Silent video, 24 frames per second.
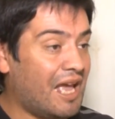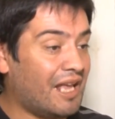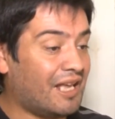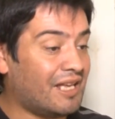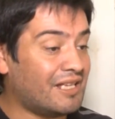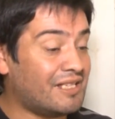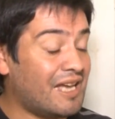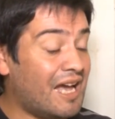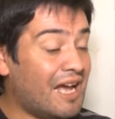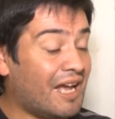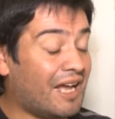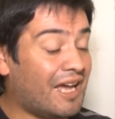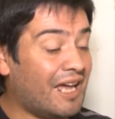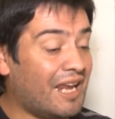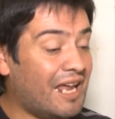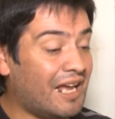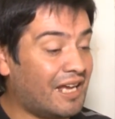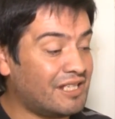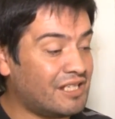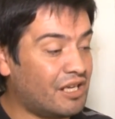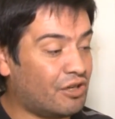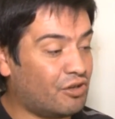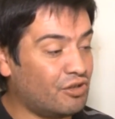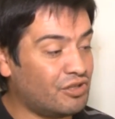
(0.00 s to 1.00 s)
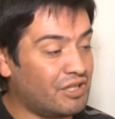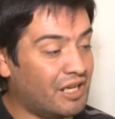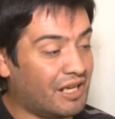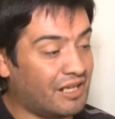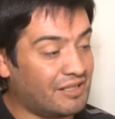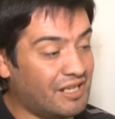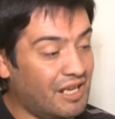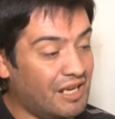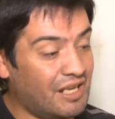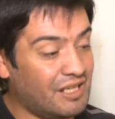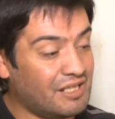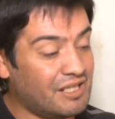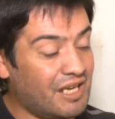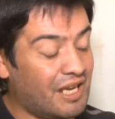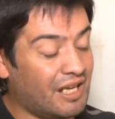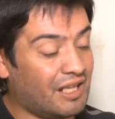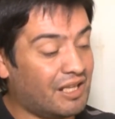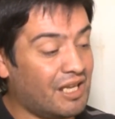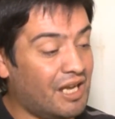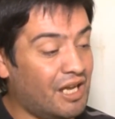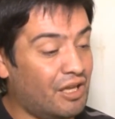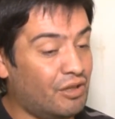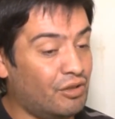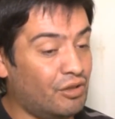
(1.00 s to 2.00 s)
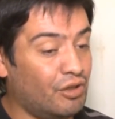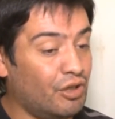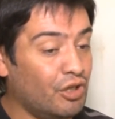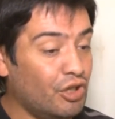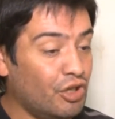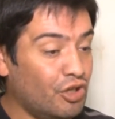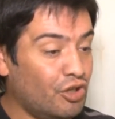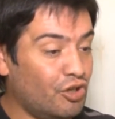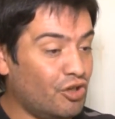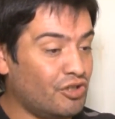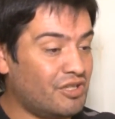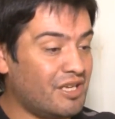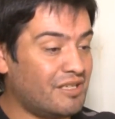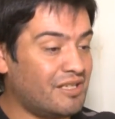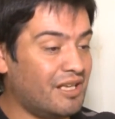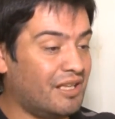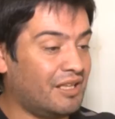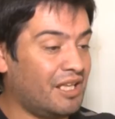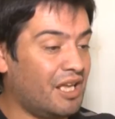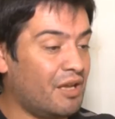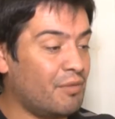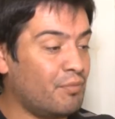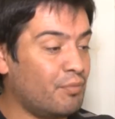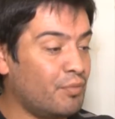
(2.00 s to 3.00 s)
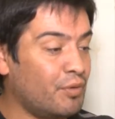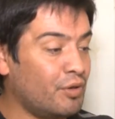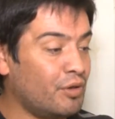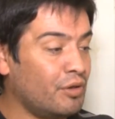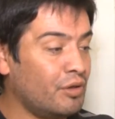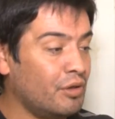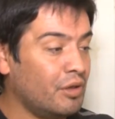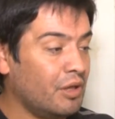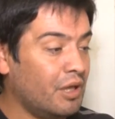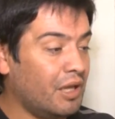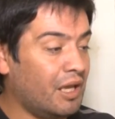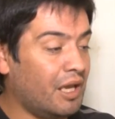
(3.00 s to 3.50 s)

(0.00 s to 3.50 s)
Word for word: hay que sacar aquellas cosas que se han inyectado, no se hace a tiempo,